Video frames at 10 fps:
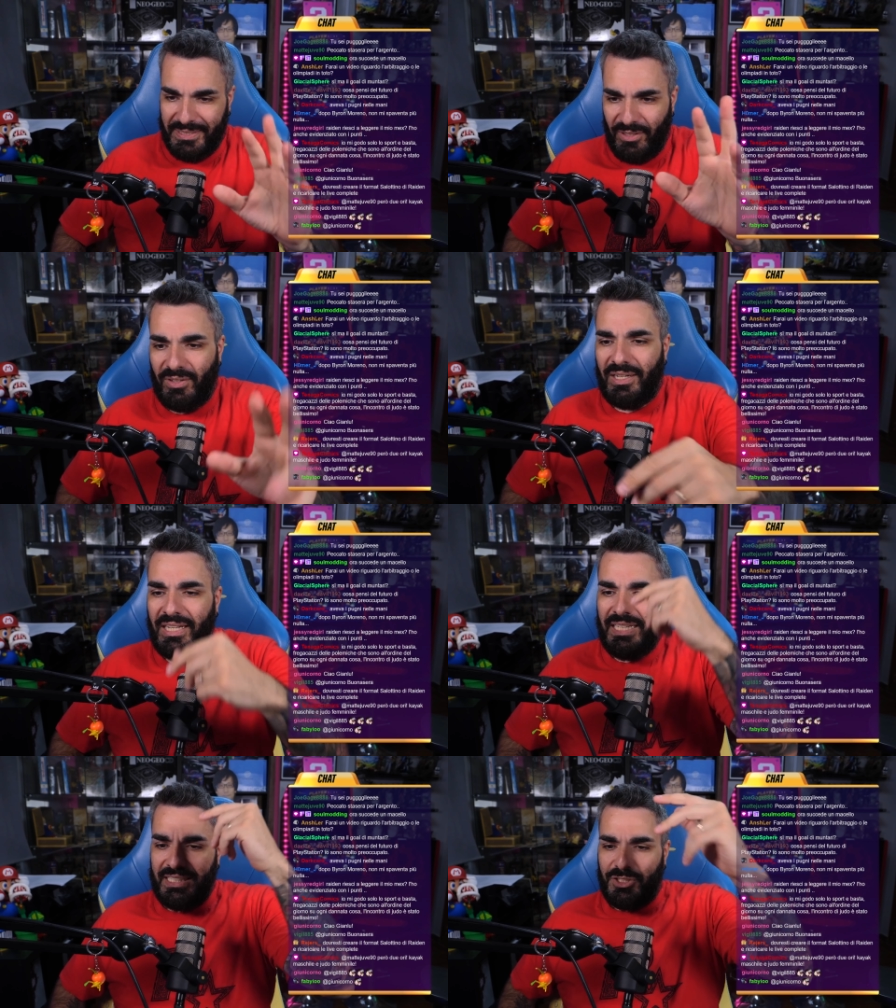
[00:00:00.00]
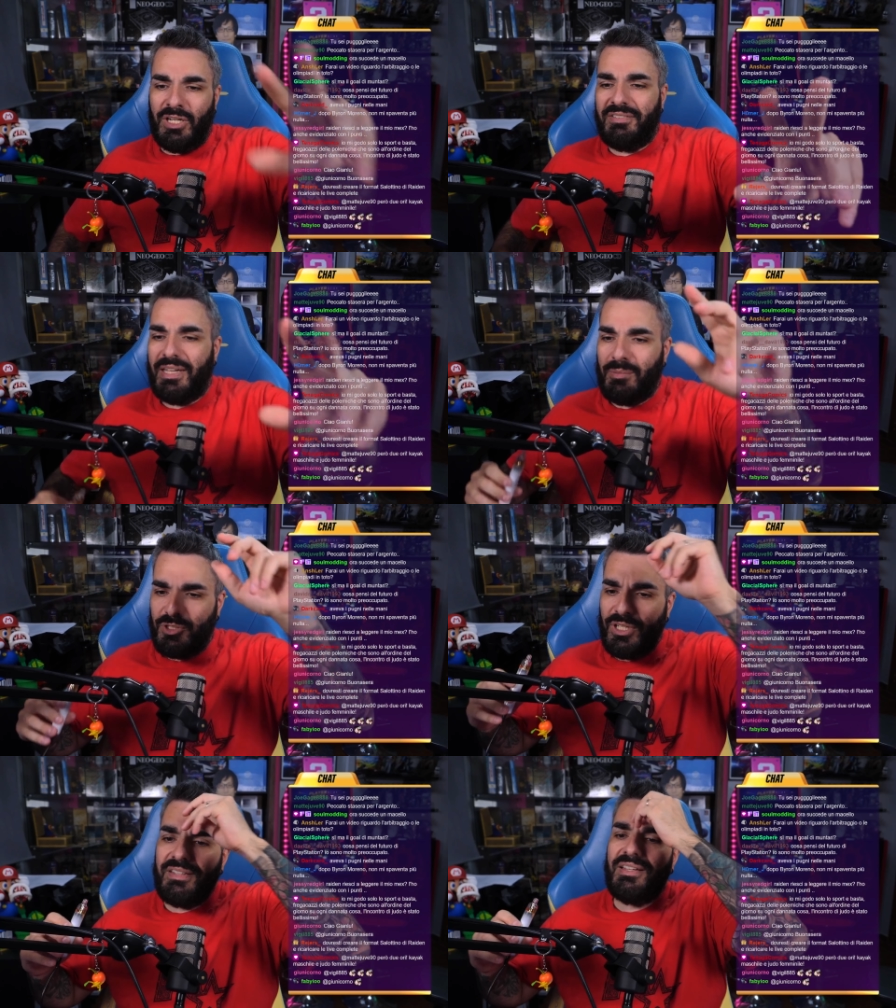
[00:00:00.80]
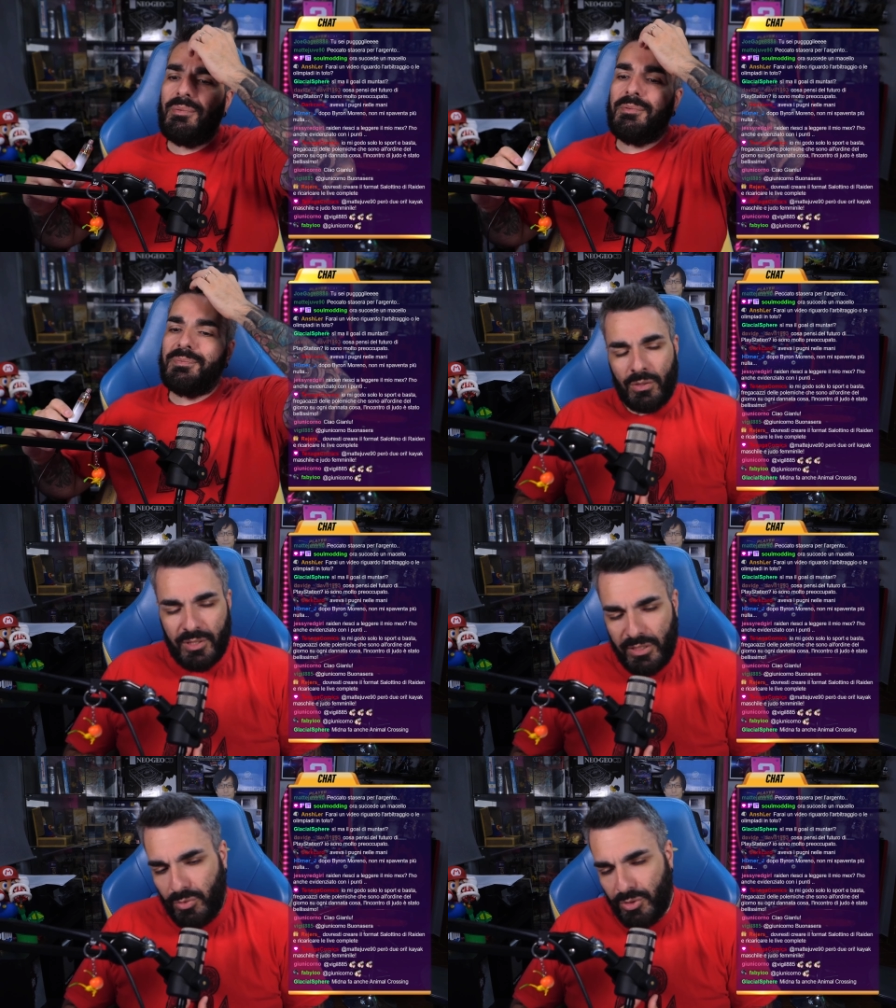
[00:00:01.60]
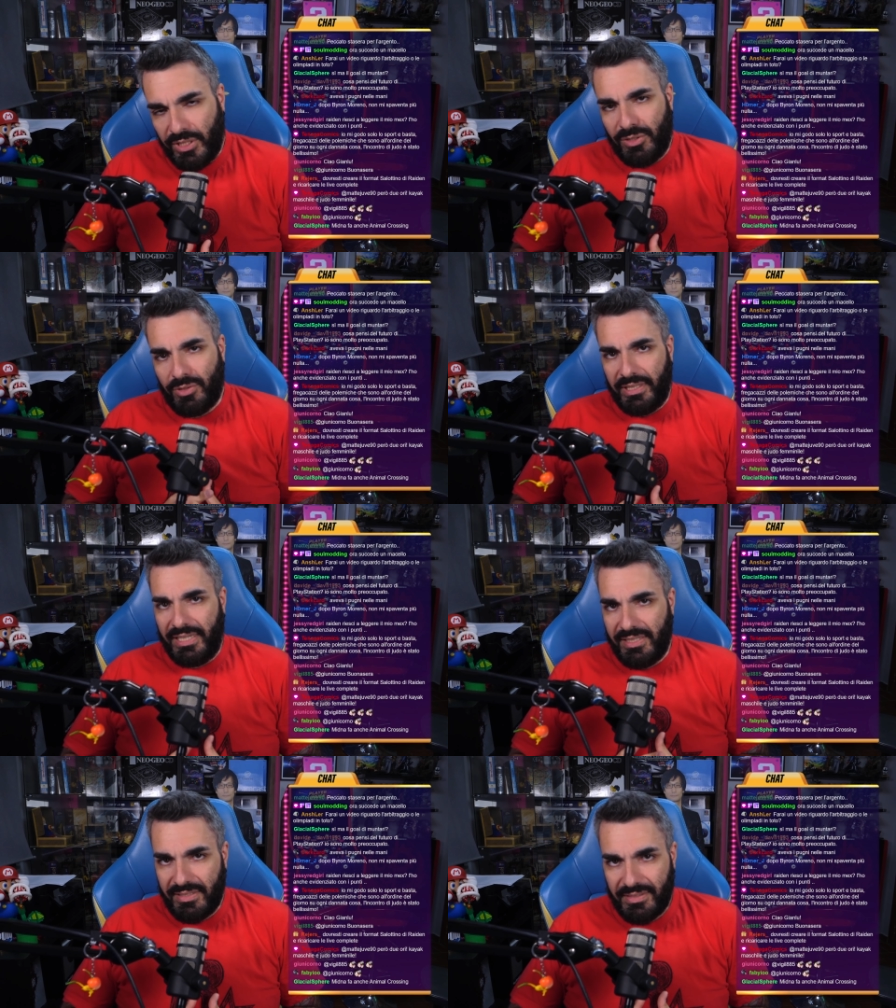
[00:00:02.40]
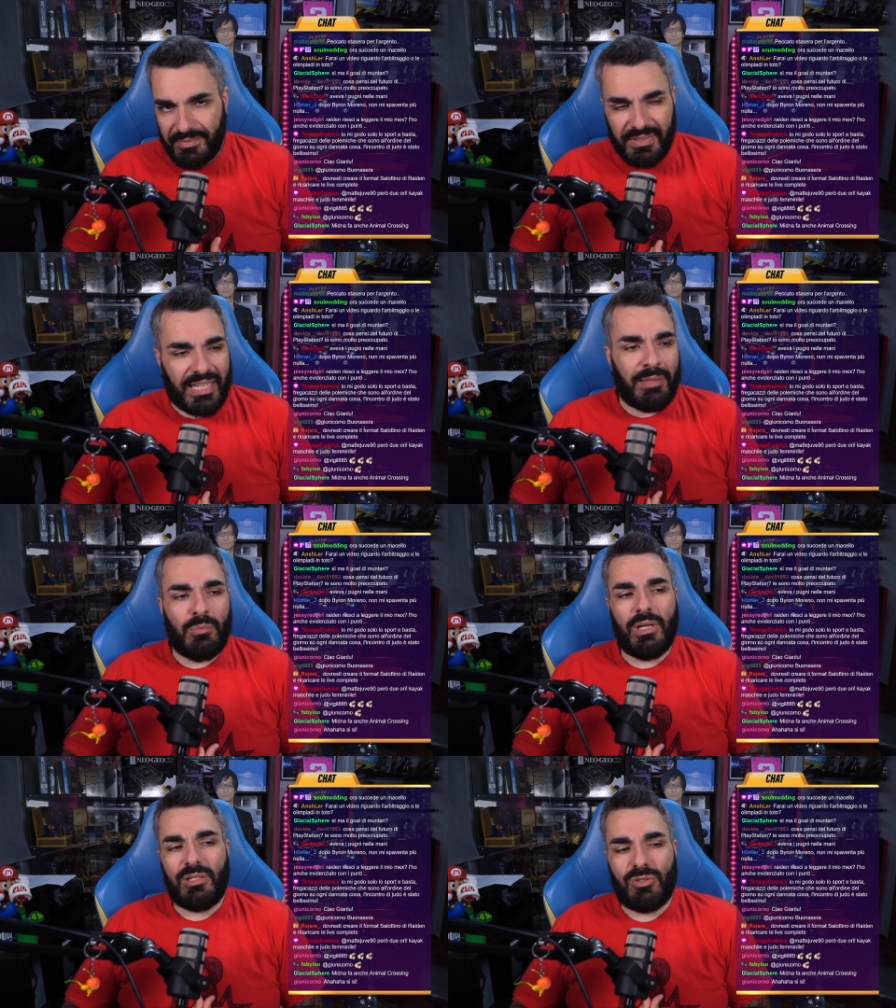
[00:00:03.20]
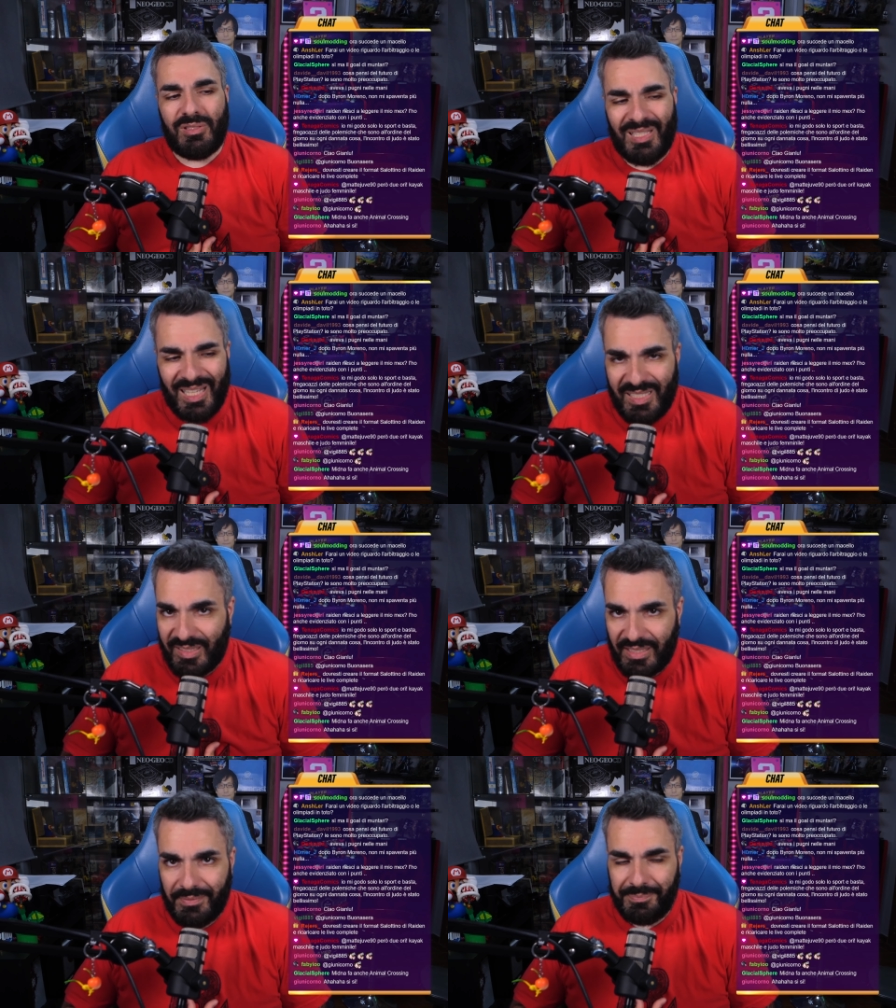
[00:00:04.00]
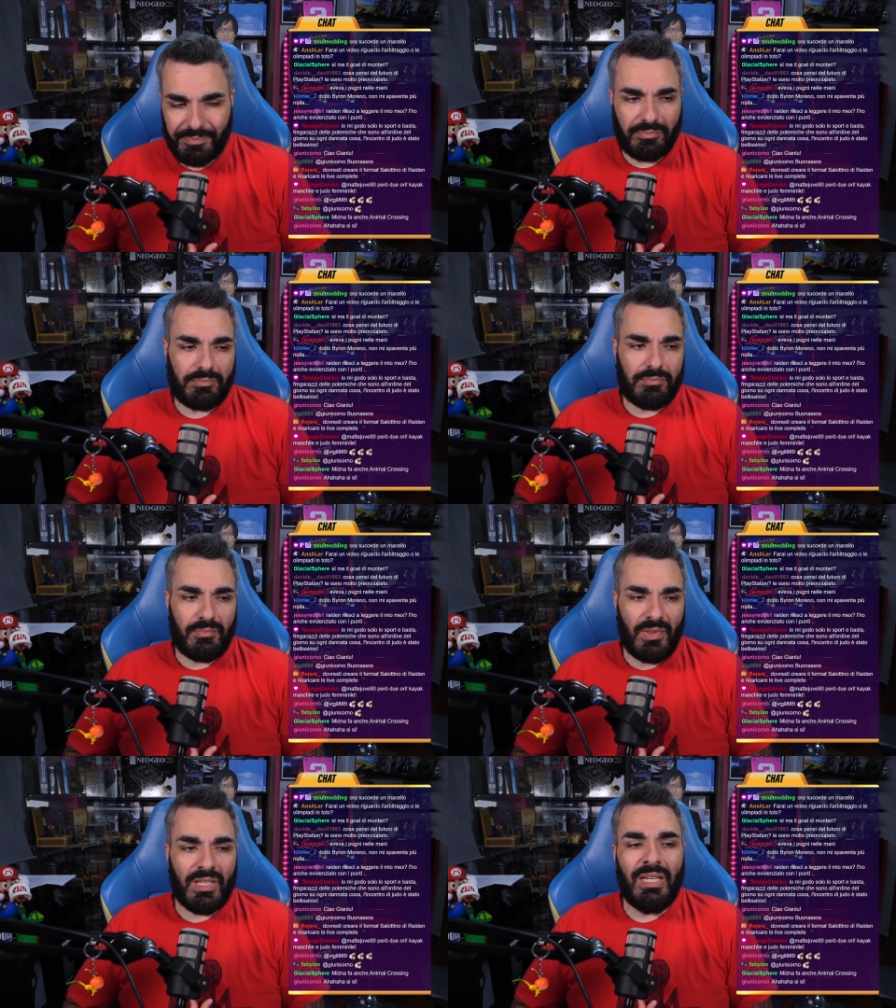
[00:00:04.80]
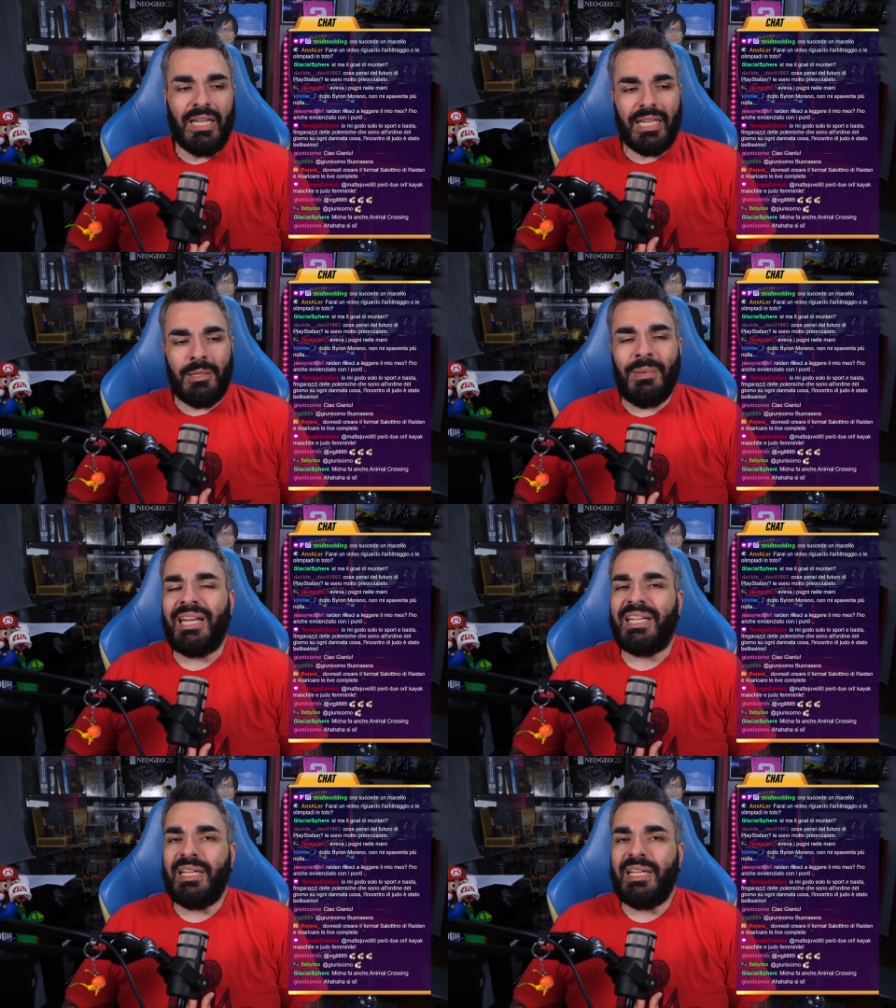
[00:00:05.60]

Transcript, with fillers: Ora, ci arriviamo, ci arriviamo. Cos'è successo, ragazzi? Che in buona sostanza, Imane